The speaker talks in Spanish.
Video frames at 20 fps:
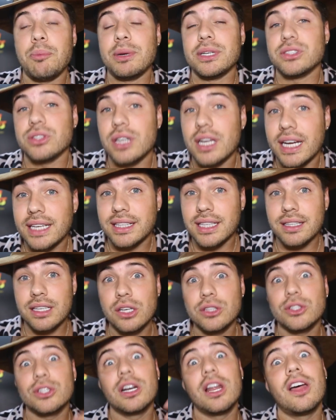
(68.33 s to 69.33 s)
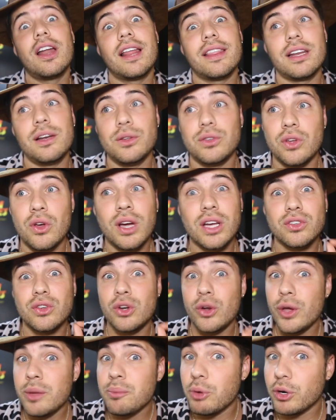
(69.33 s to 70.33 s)
personas que están del otro lado de la televisión, que son
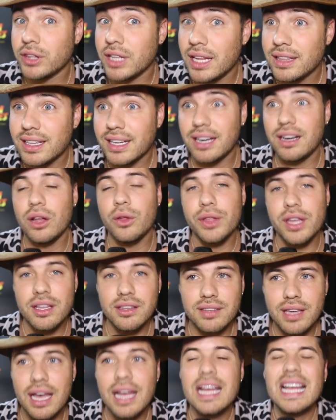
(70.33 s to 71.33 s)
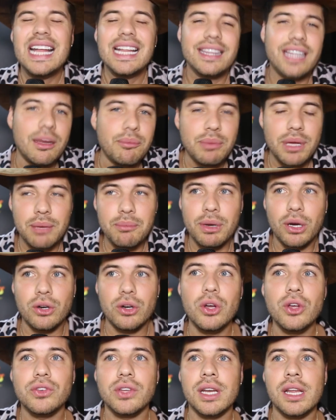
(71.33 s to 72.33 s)
los importantes, que es la audiencia, también me
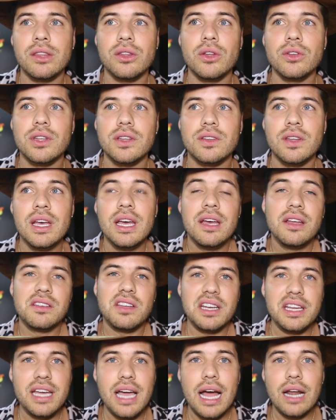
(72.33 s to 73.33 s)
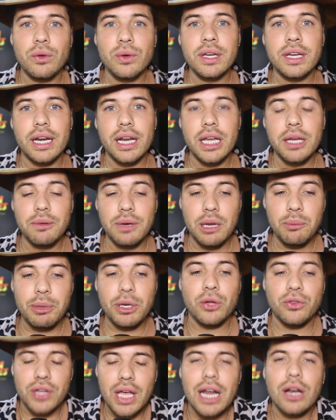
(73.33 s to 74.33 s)
conocen, entonces sería algo increíble,
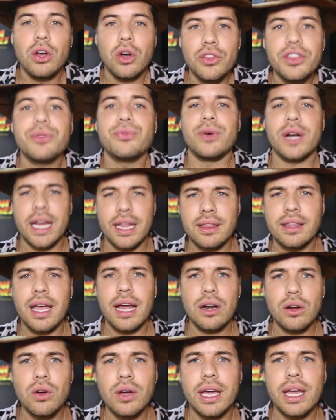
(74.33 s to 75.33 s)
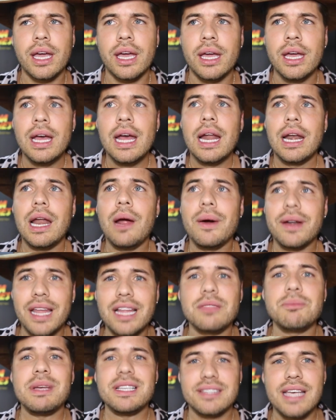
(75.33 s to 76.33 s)
pero sí algo diferente, algo que la verdad
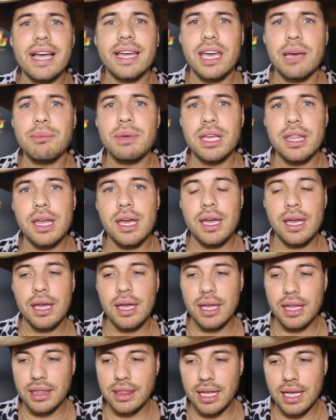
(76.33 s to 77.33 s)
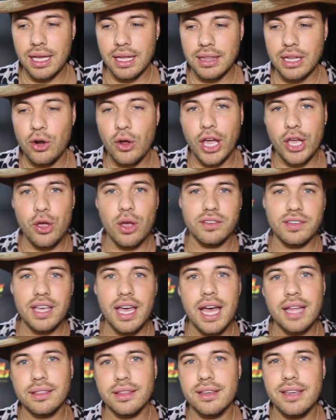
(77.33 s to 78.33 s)
me saque a mí de, de lo que yo
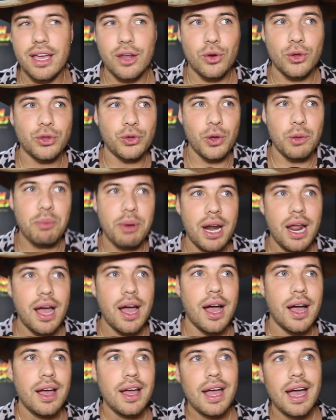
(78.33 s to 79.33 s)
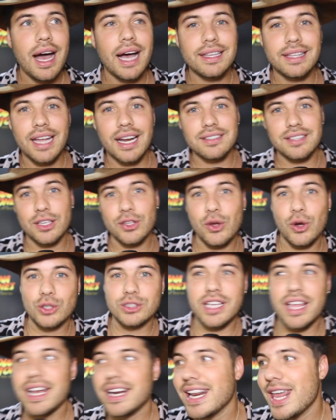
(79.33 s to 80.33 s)
hacía antes, ya no estoy para estar haciendo
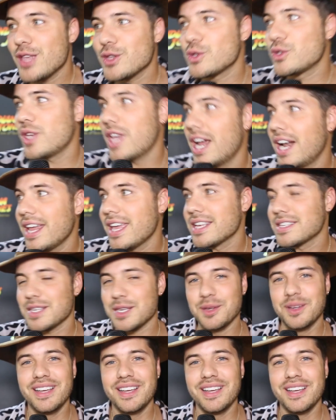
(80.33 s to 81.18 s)
cosas de redes sociales y así.